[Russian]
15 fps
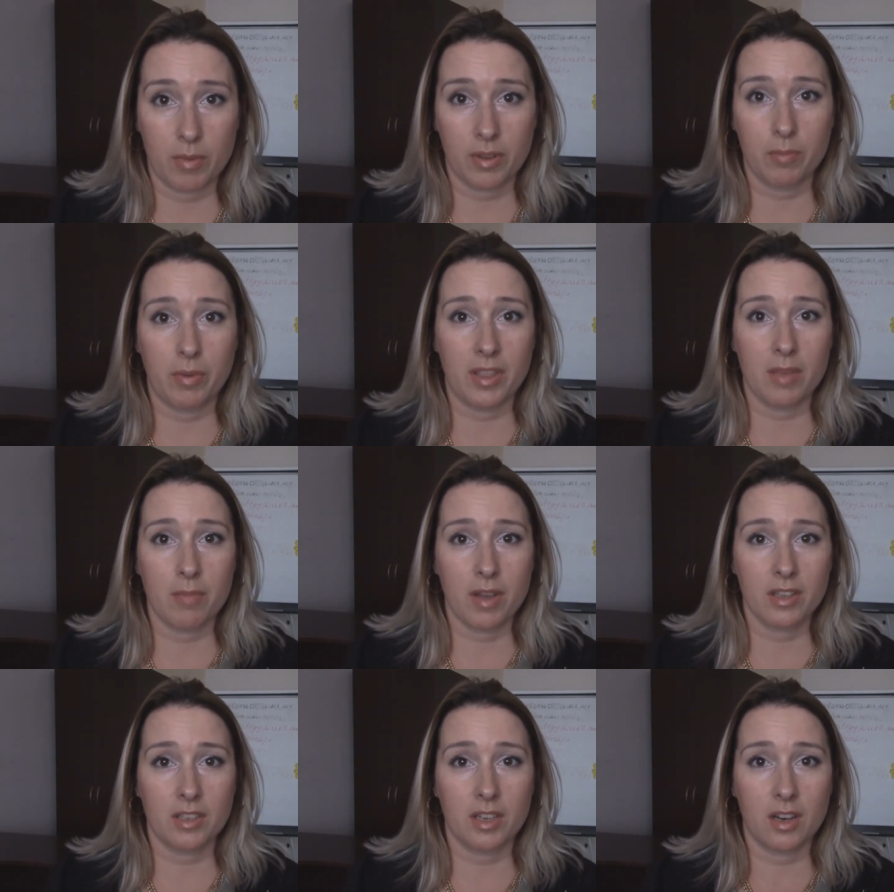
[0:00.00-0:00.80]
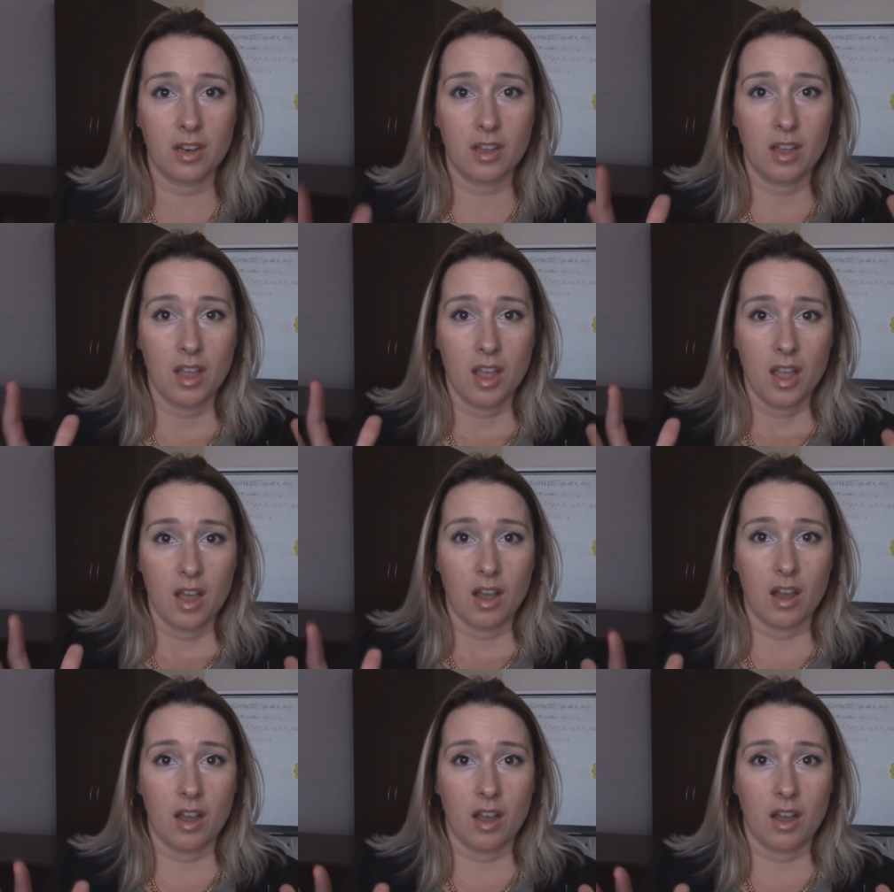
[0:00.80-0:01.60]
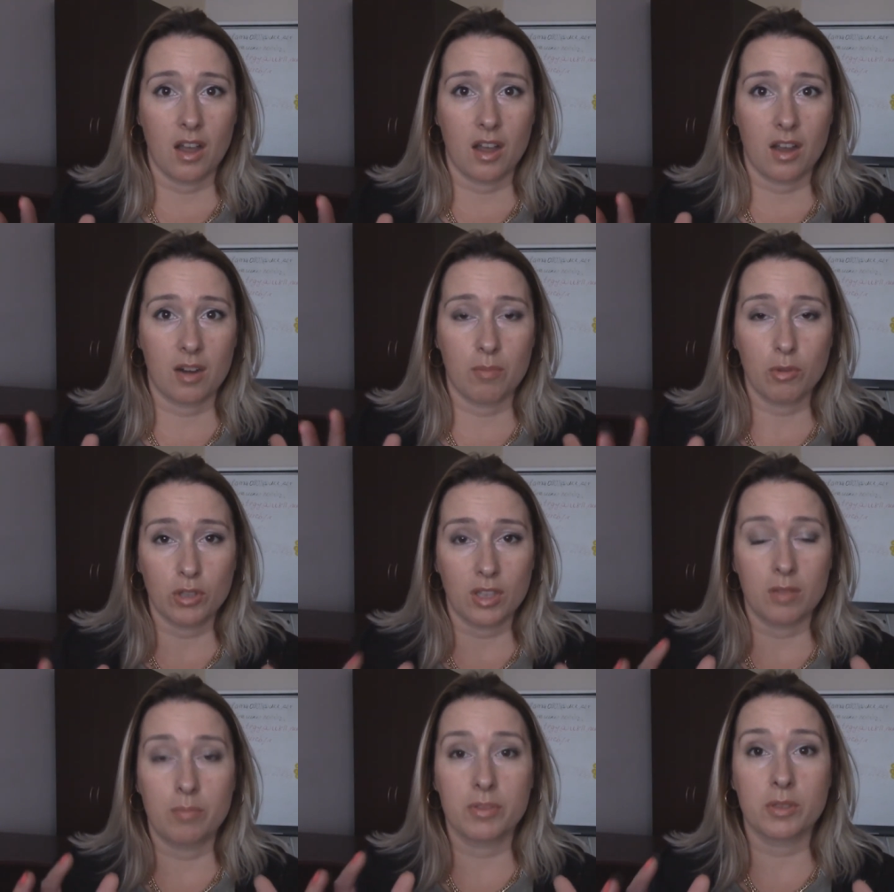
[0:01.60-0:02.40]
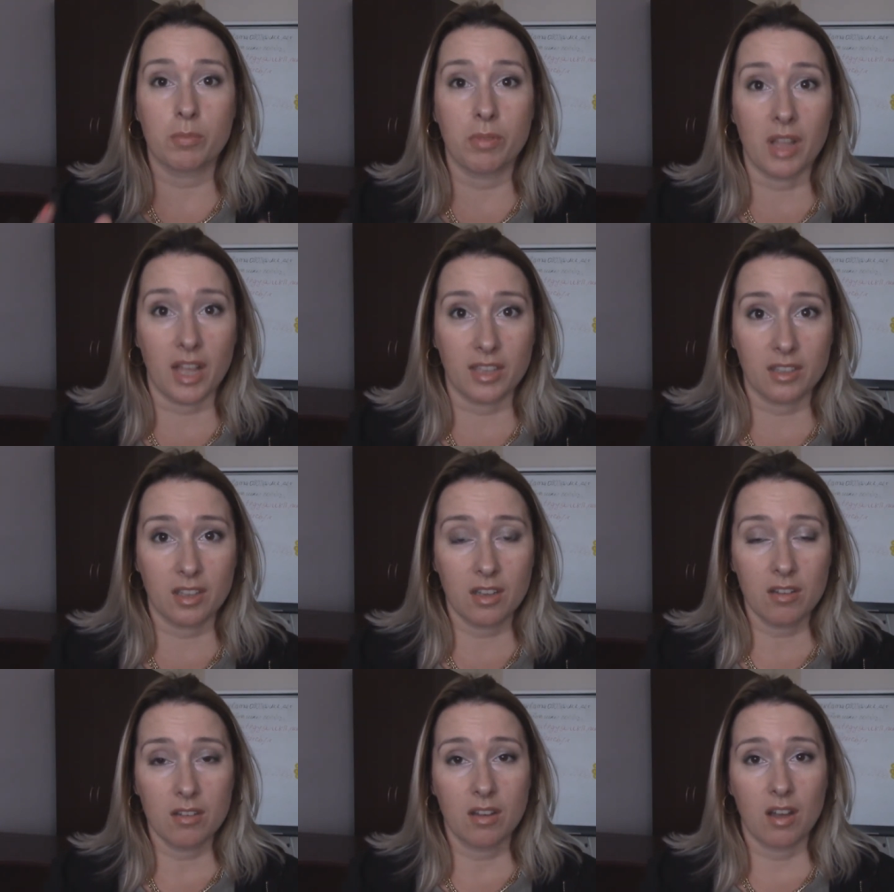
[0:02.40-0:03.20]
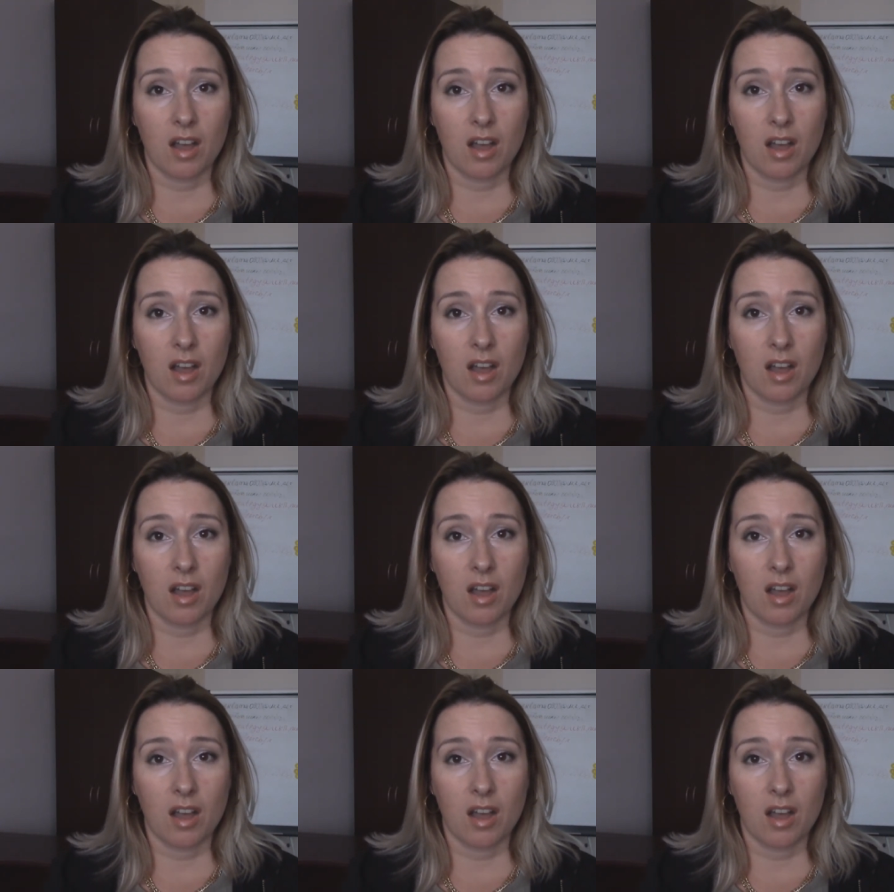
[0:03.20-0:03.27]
Предприниматель работает бесплатно,